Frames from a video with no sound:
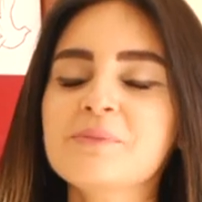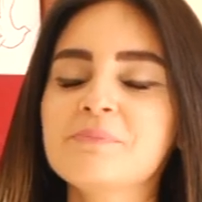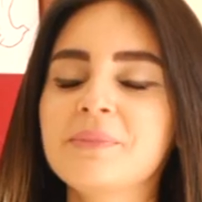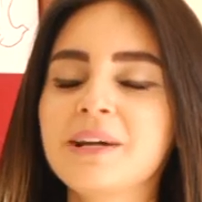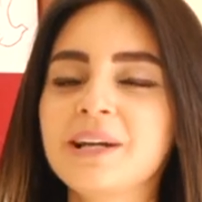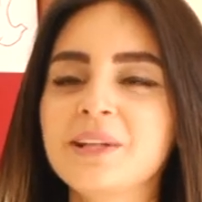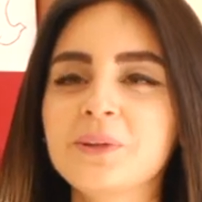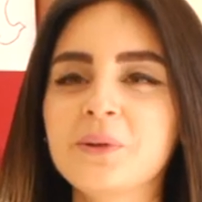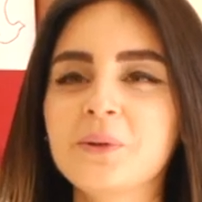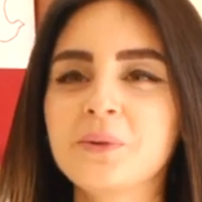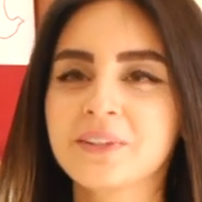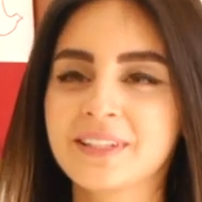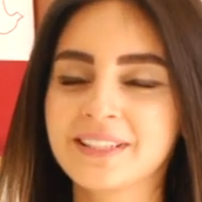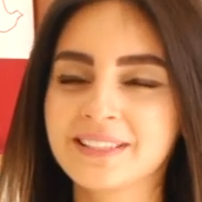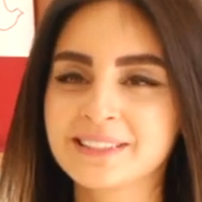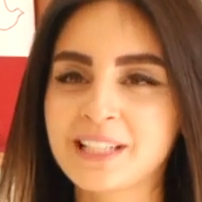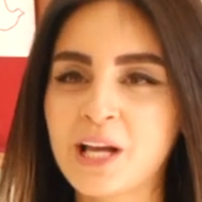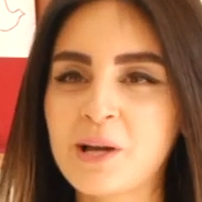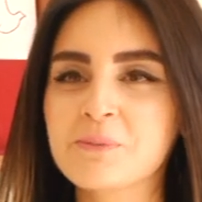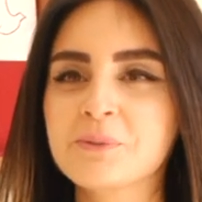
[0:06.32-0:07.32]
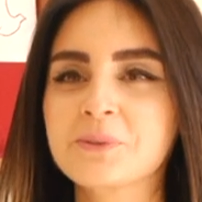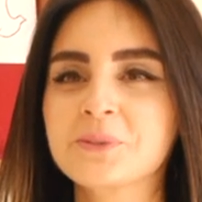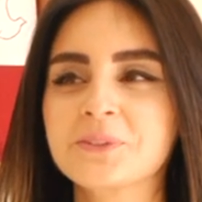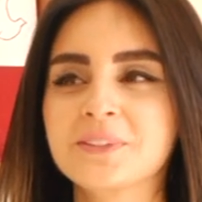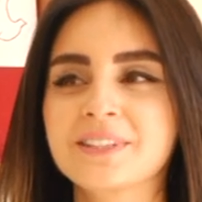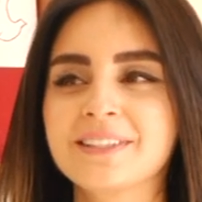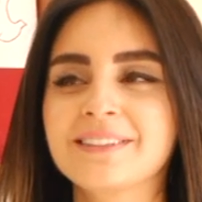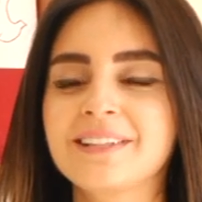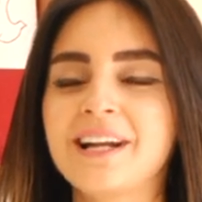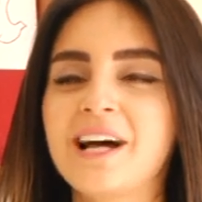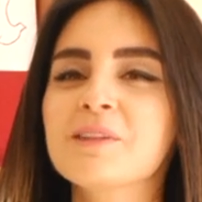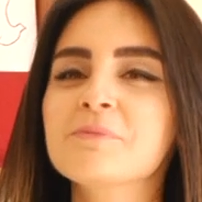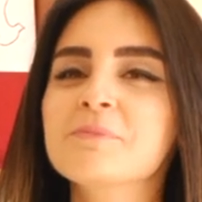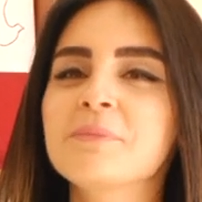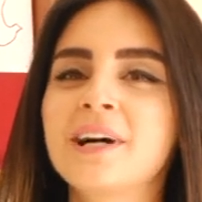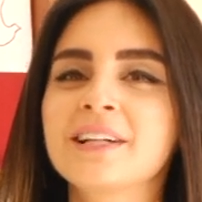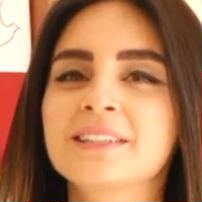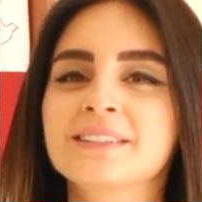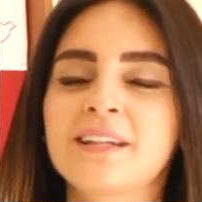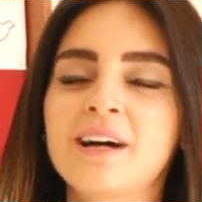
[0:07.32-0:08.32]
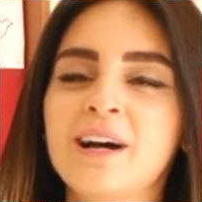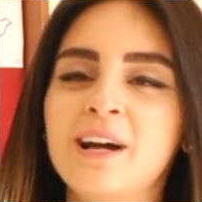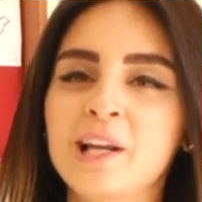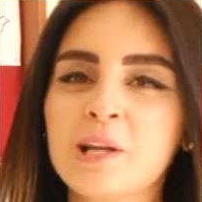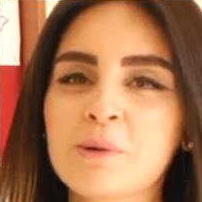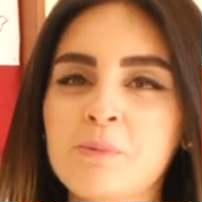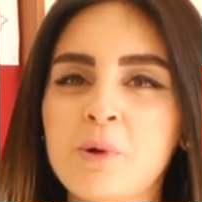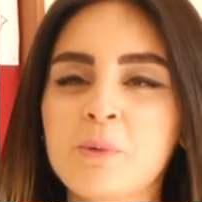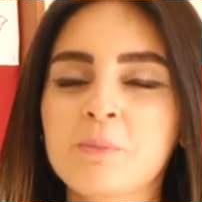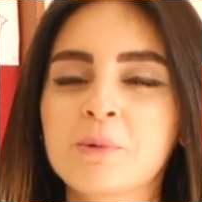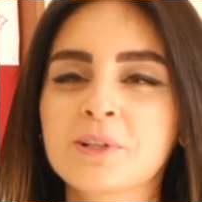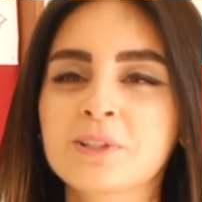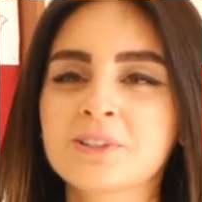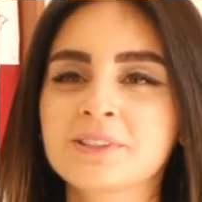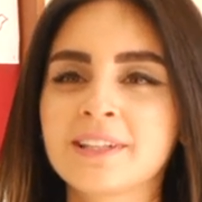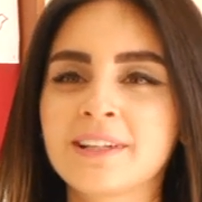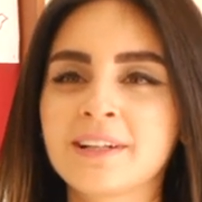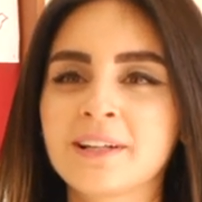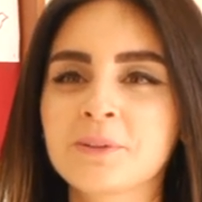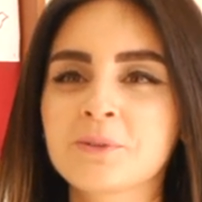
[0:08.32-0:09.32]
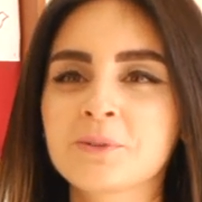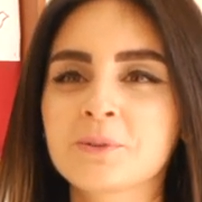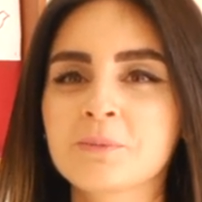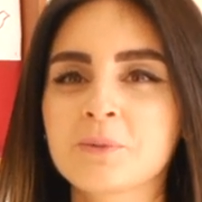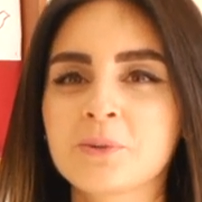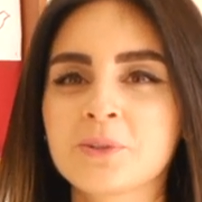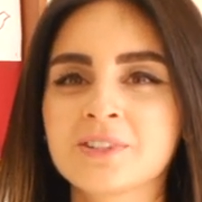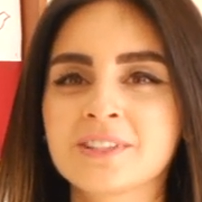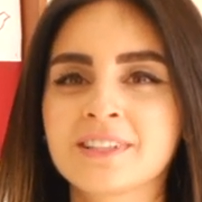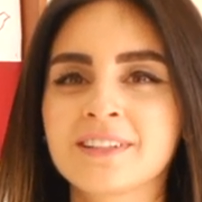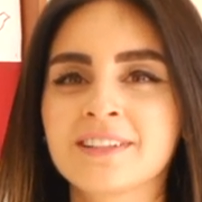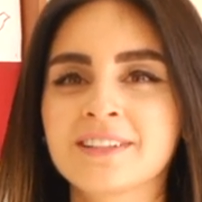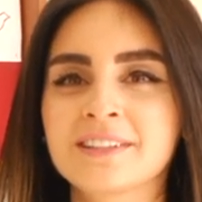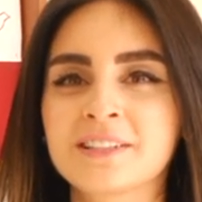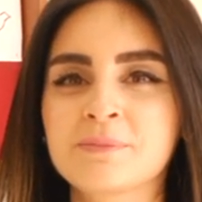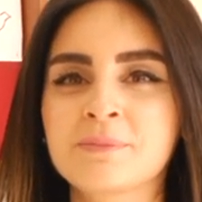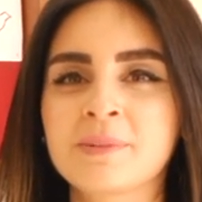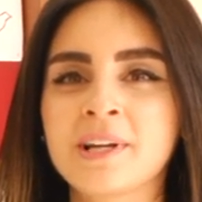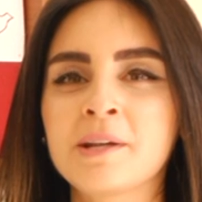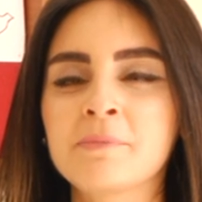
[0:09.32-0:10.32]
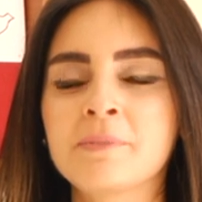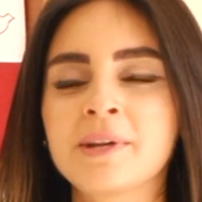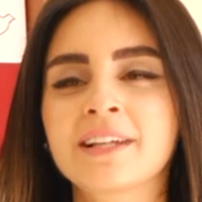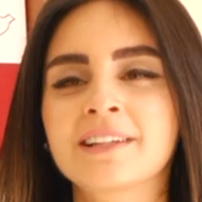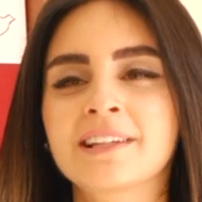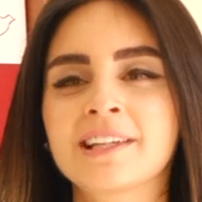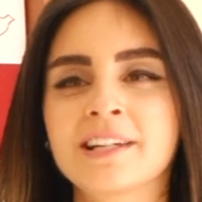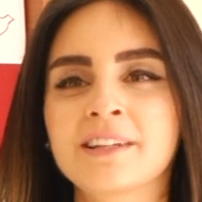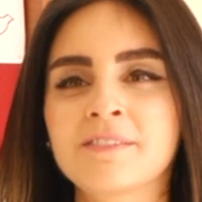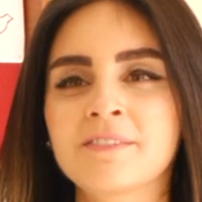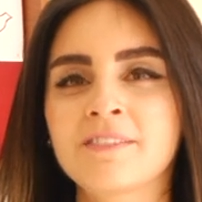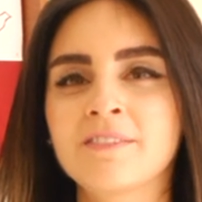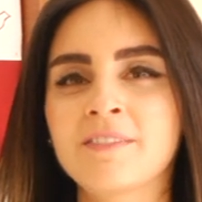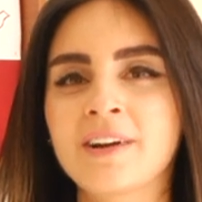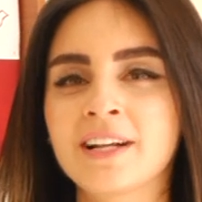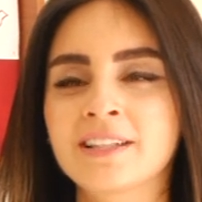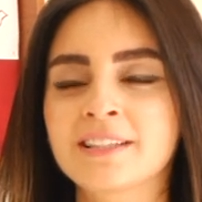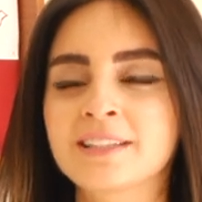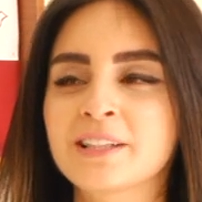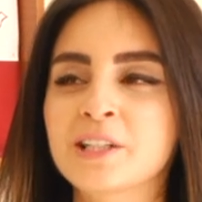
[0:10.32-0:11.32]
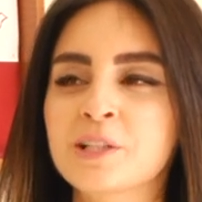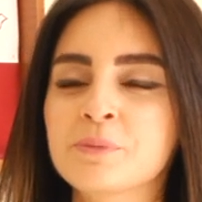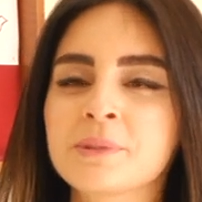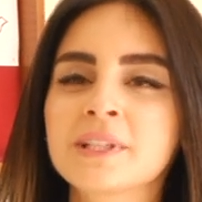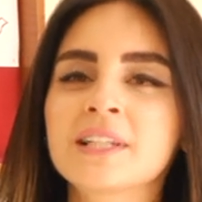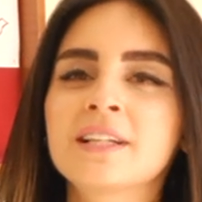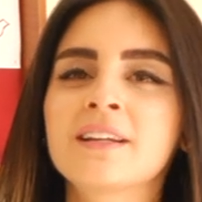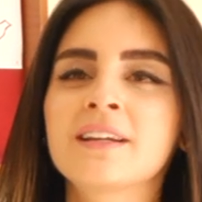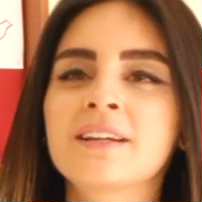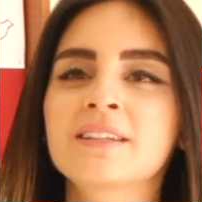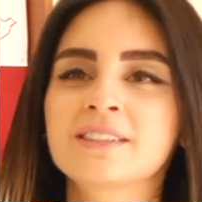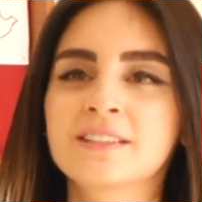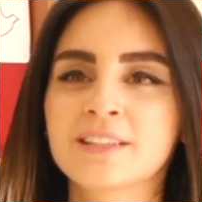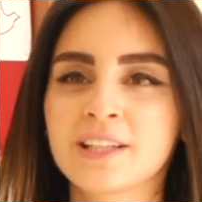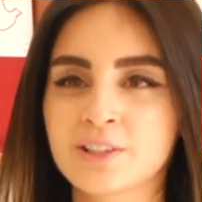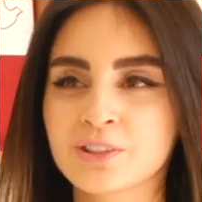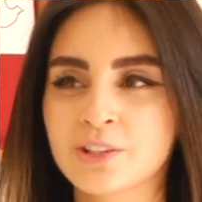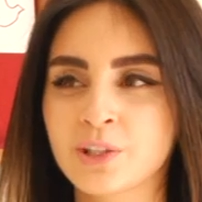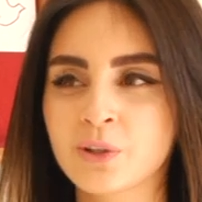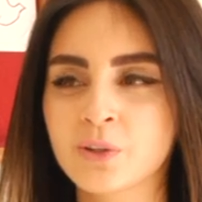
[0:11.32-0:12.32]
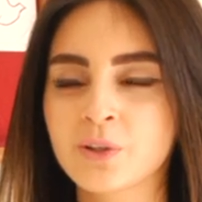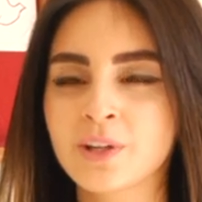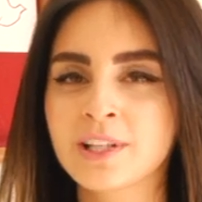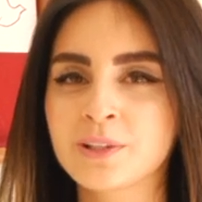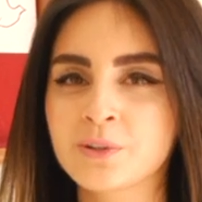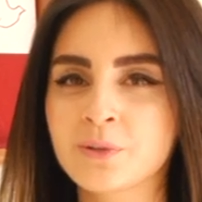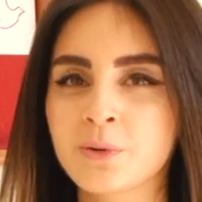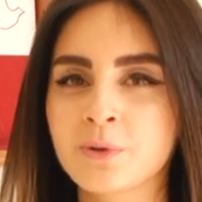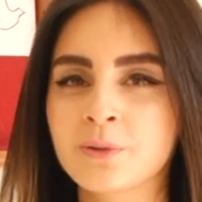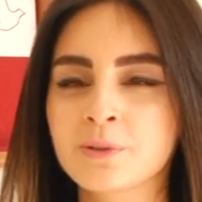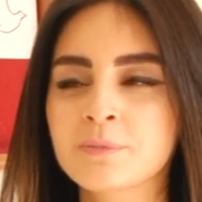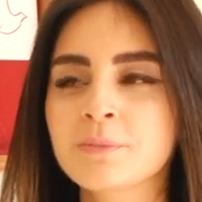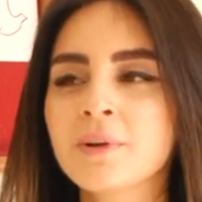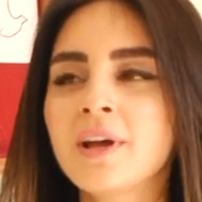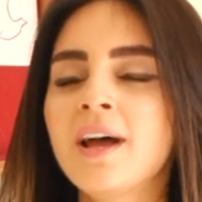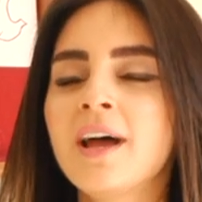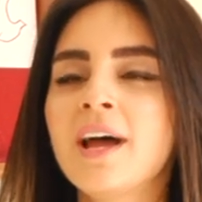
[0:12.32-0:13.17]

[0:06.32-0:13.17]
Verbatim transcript: Ben Öykü Gizem Kuzukuran, başta ailem olmak üzere tüm hocalarıma emekleri ve verdikleri bilgiler için teşekkür ediyorum.